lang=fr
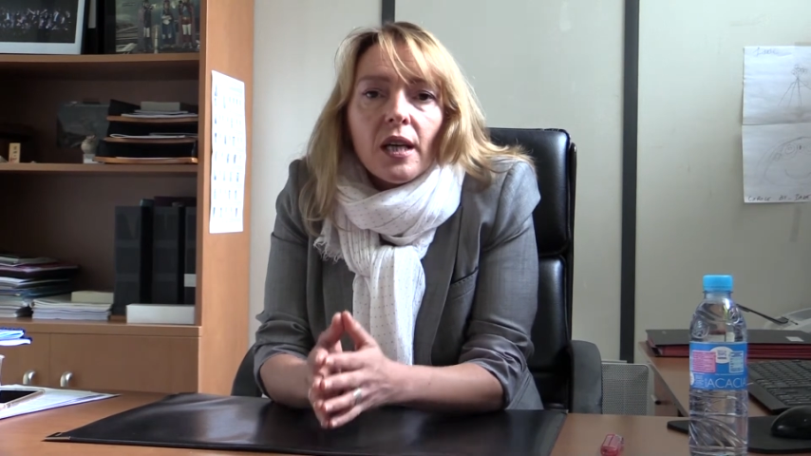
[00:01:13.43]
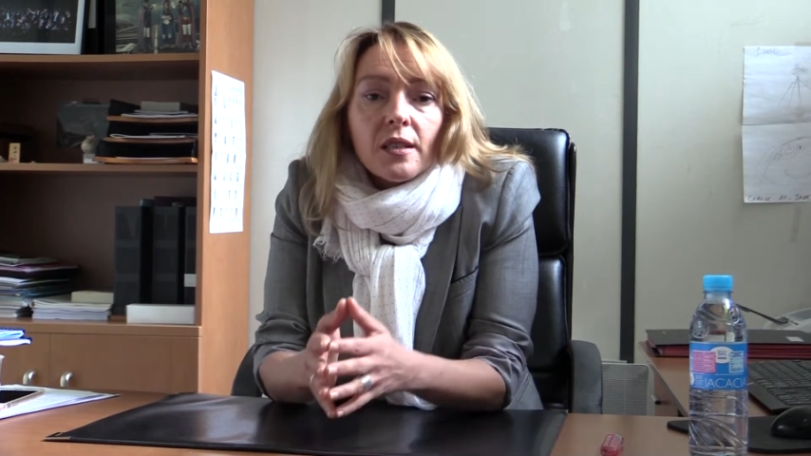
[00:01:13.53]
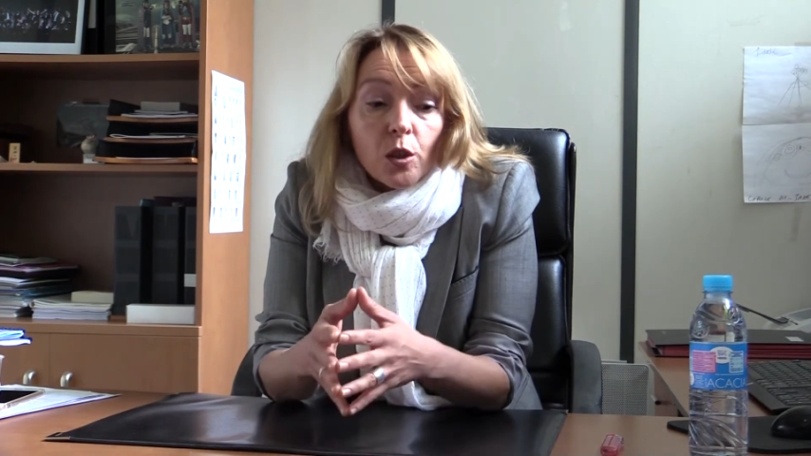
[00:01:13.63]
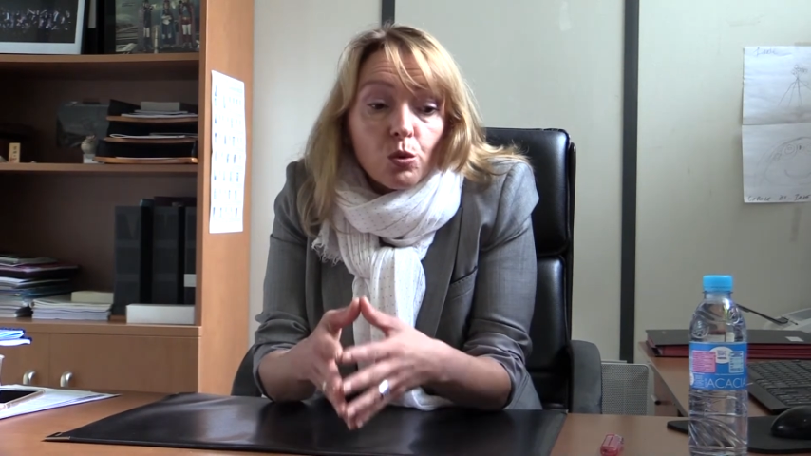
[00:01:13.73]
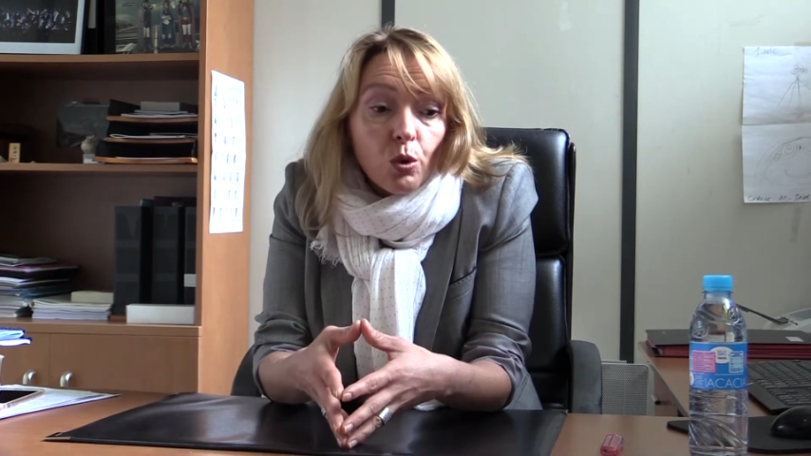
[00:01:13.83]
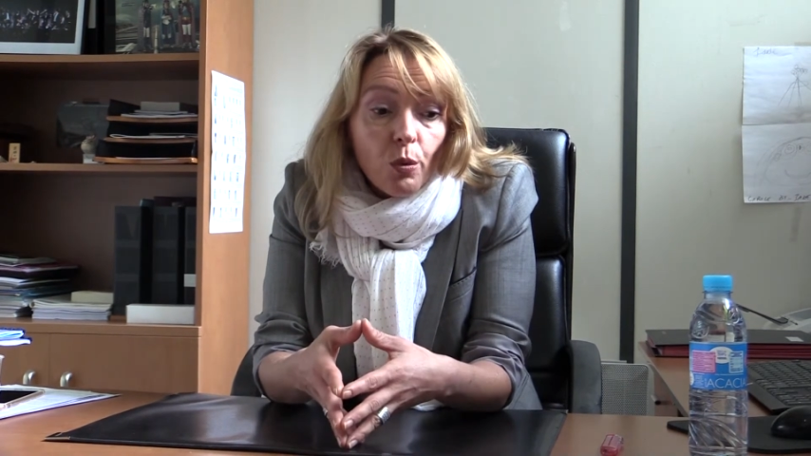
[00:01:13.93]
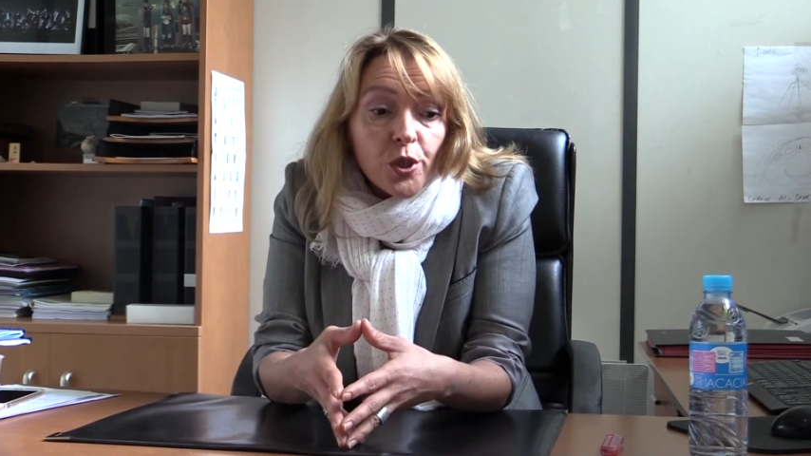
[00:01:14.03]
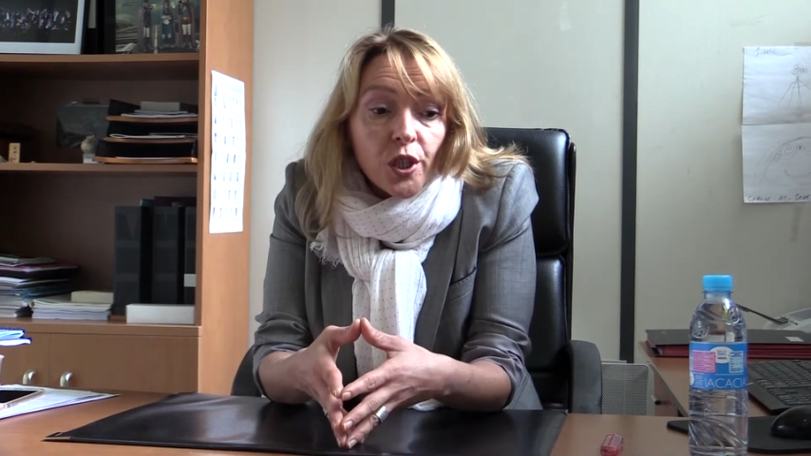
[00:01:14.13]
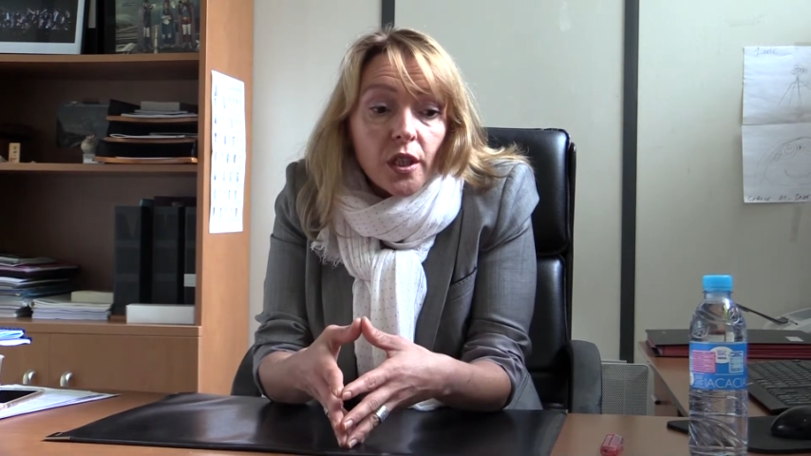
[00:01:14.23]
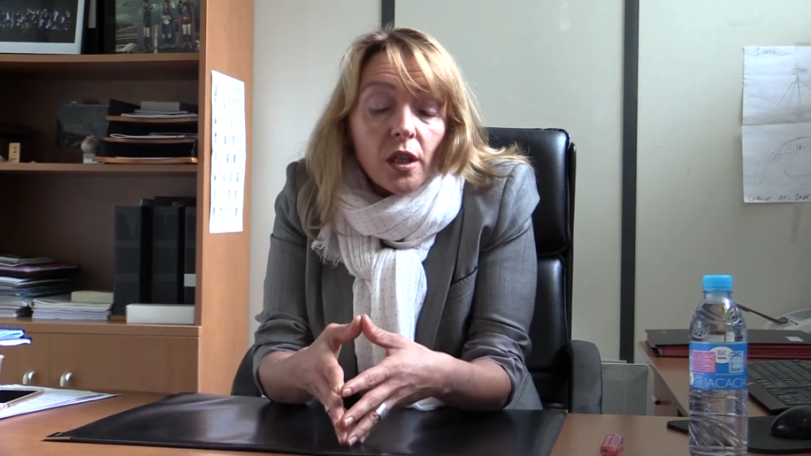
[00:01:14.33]
c'est tout
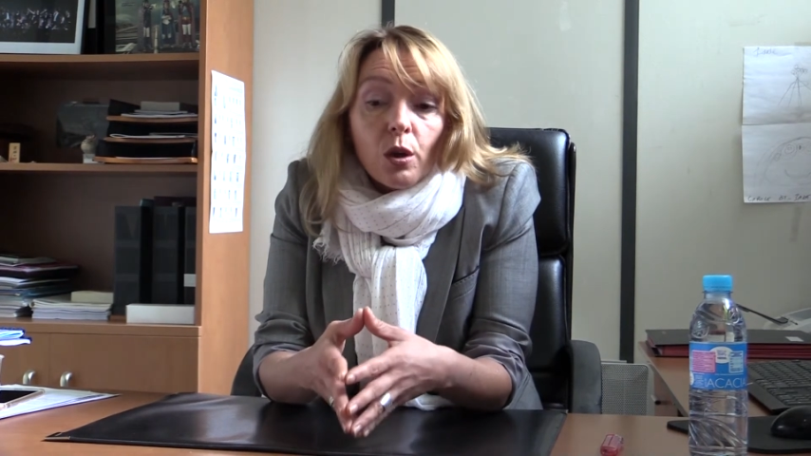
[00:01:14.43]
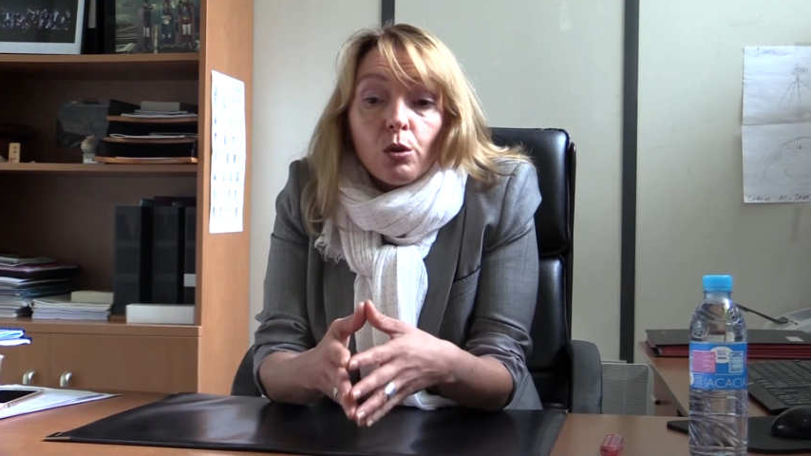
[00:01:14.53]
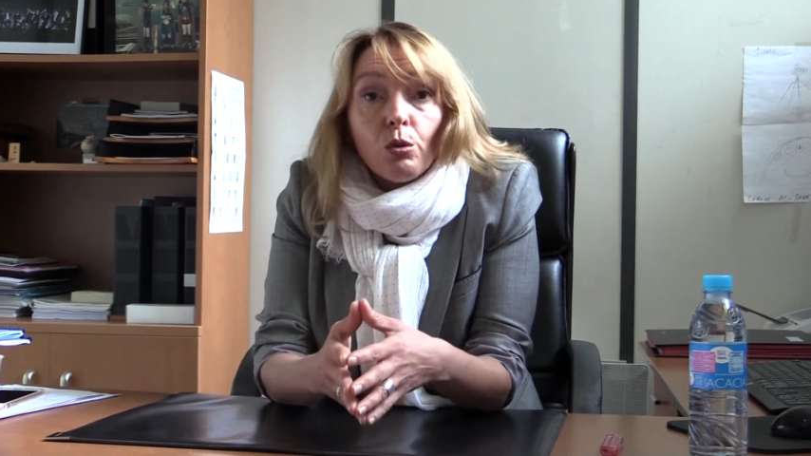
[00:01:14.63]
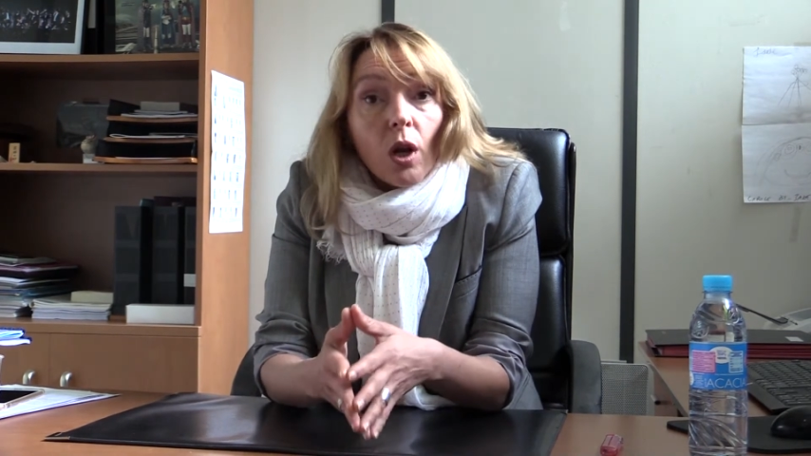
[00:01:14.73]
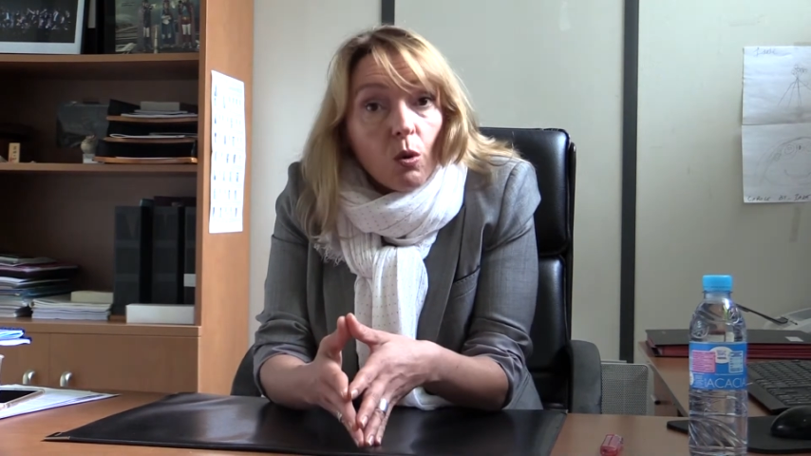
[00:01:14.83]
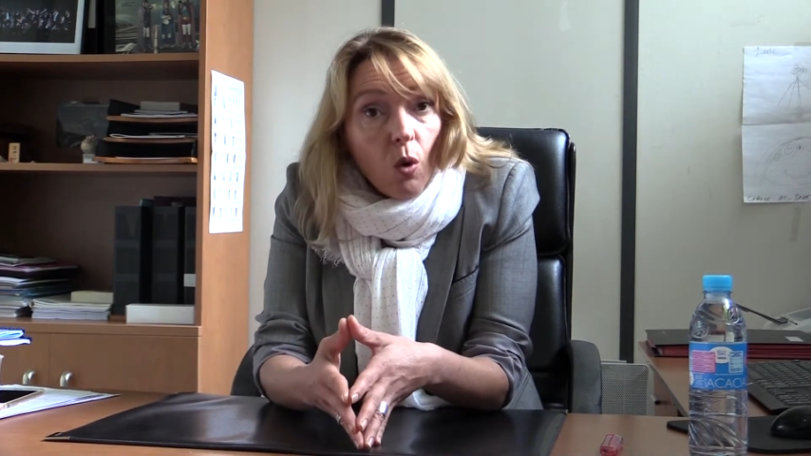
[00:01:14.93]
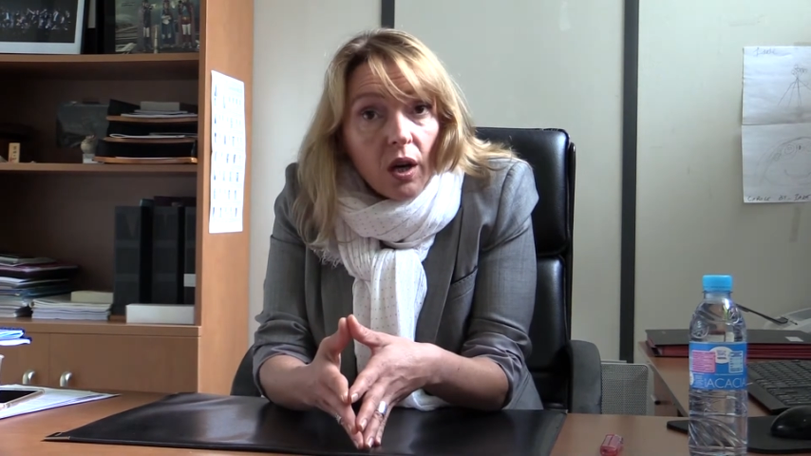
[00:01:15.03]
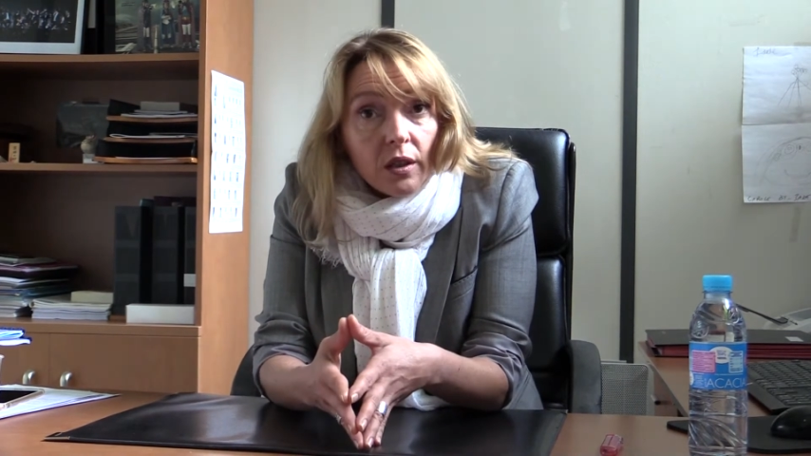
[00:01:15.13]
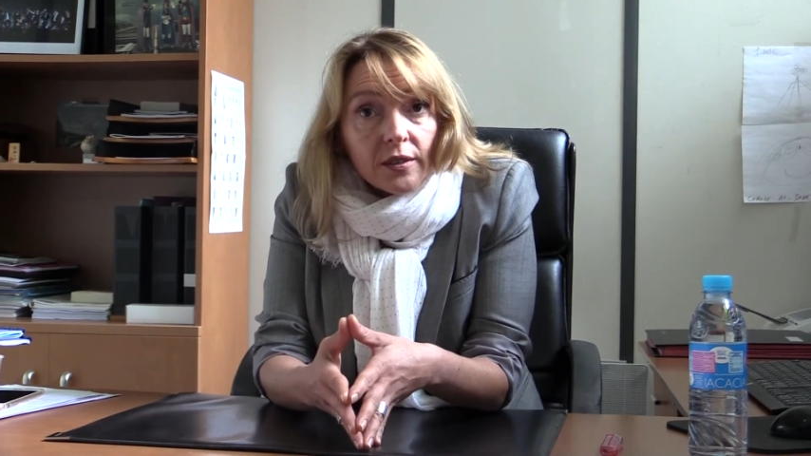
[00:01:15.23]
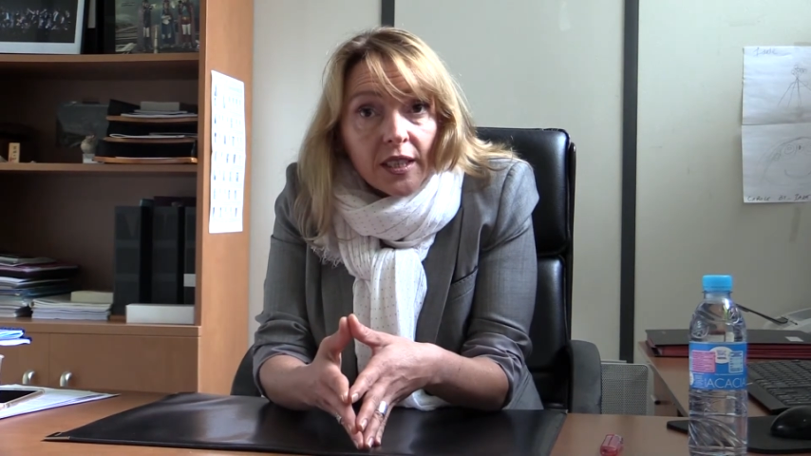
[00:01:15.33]
l'objet de la loi